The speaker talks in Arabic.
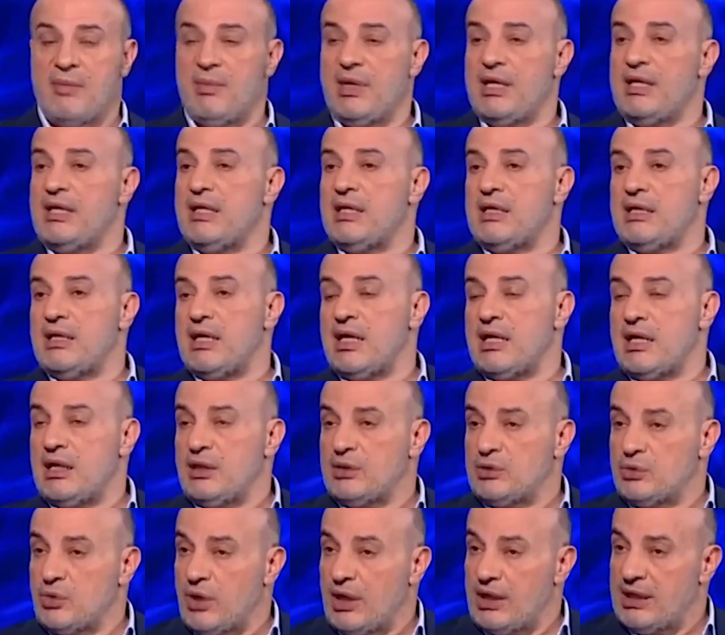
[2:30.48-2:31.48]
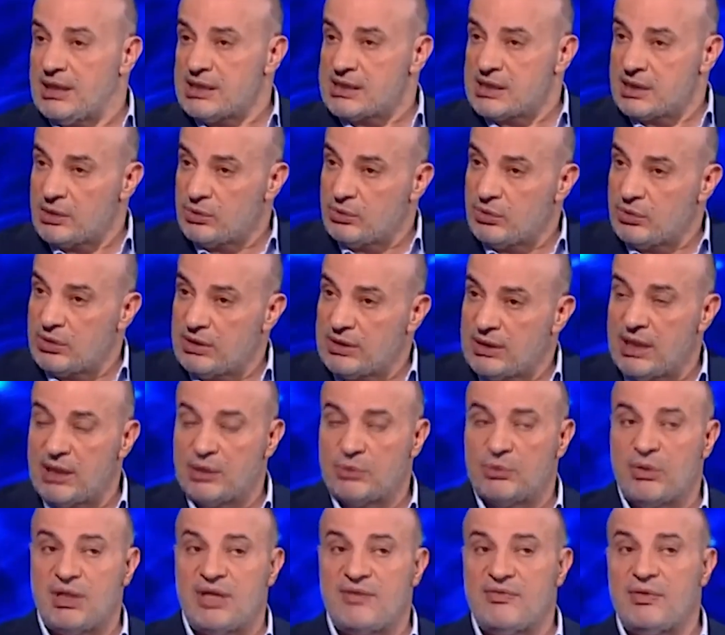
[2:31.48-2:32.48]
عمليا لا رح تروح على صندوق
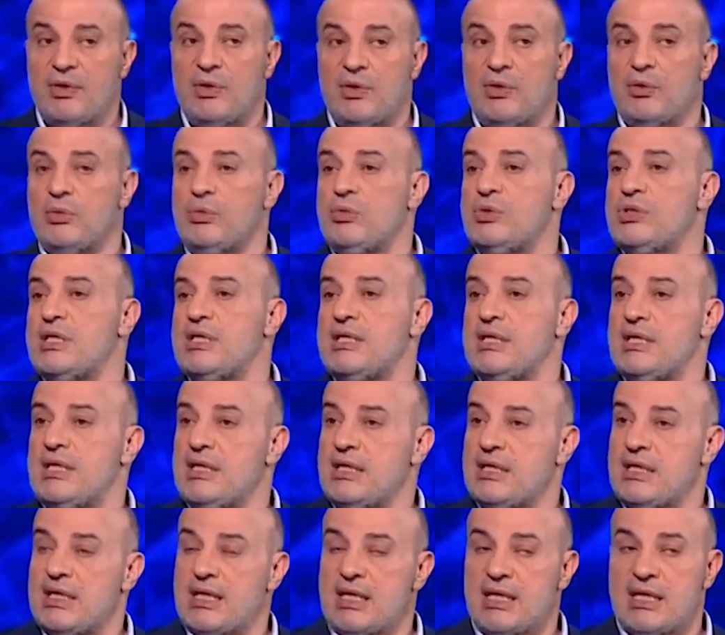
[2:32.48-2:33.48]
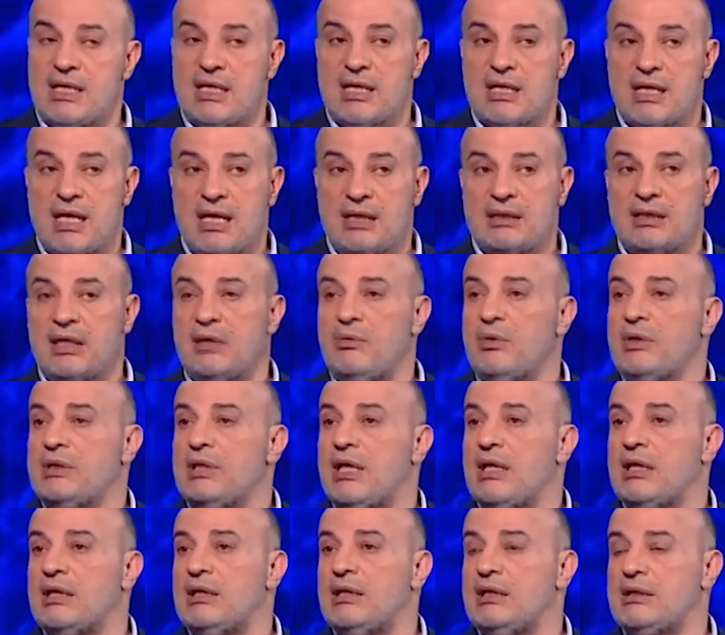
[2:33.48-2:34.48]
النقد ولا في حلول جذريه نهائيا رح يضل
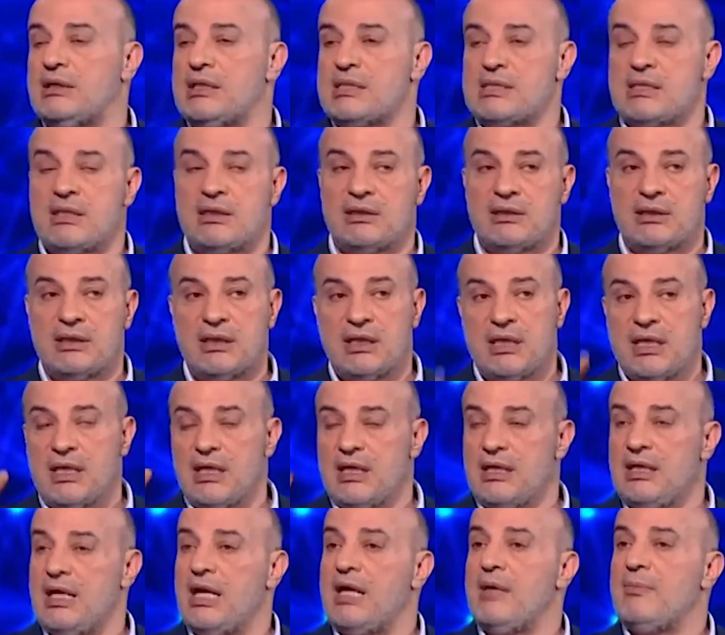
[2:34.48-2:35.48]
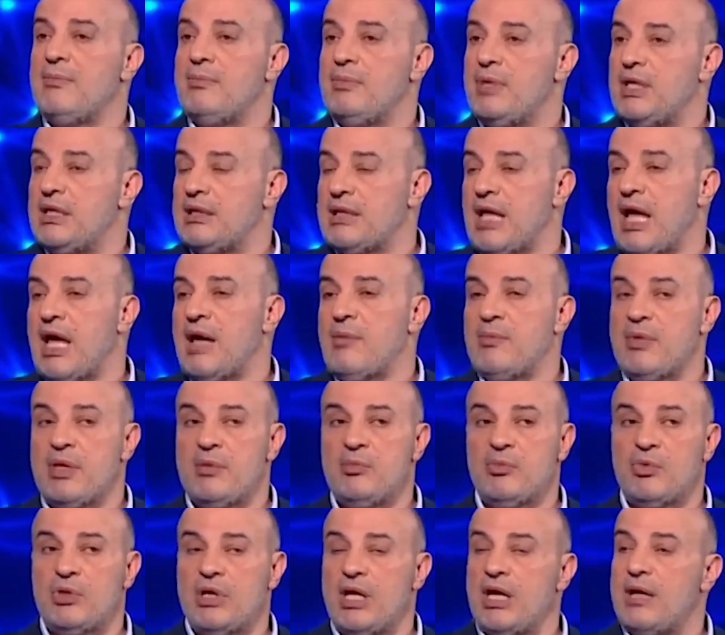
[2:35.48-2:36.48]
وضعك الاقتصادي لعب
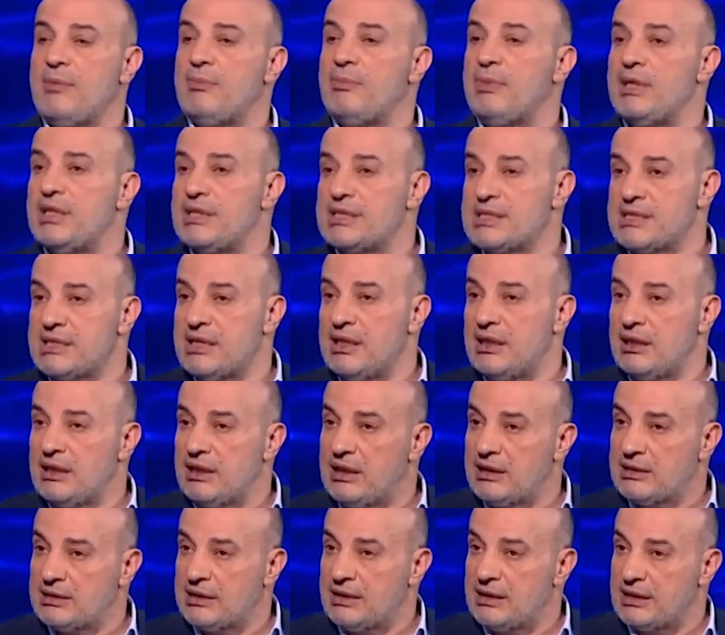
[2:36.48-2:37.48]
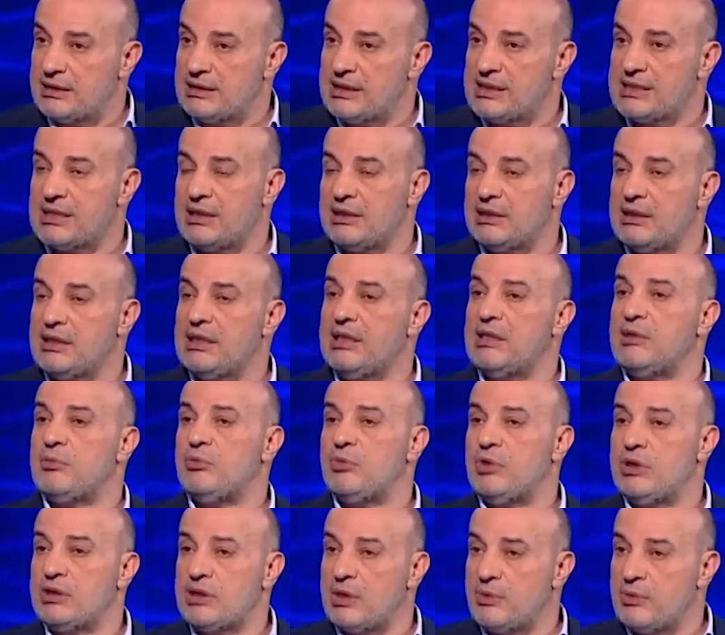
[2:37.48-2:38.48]
بالتعميم ولعب بالصياغات الاقتصاديه
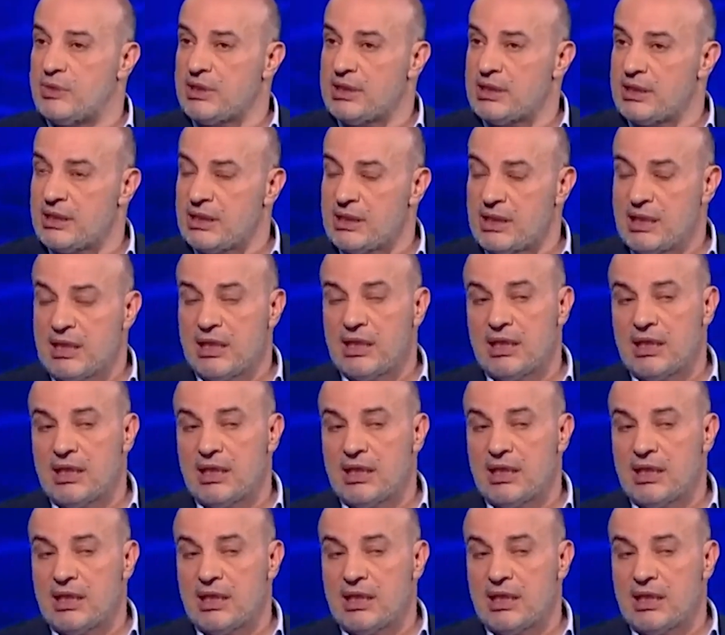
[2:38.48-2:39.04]
الملتويه